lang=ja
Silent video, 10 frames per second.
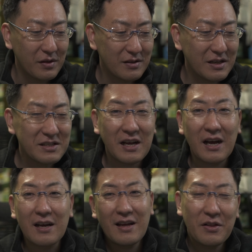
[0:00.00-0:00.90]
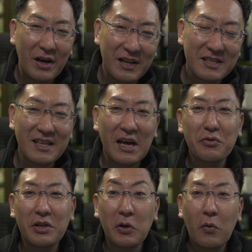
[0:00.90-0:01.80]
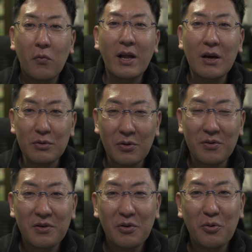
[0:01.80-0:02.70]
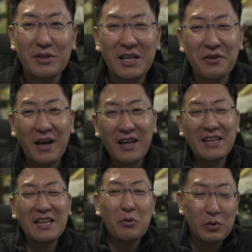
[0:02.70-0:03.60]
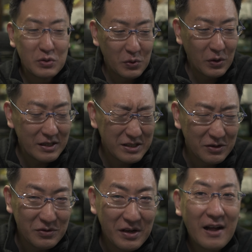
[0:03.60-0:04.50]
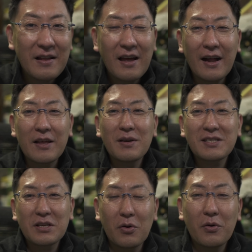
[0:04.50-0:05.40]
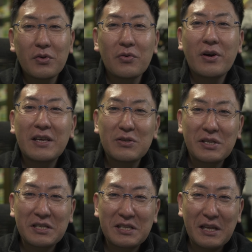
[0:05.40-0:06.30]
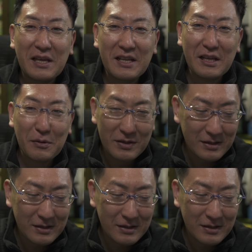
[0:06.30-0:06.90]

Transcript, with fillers: なぜかあの話した後に笑うと。こういったような変な同調圧力がありましたというお話をさせていただきまし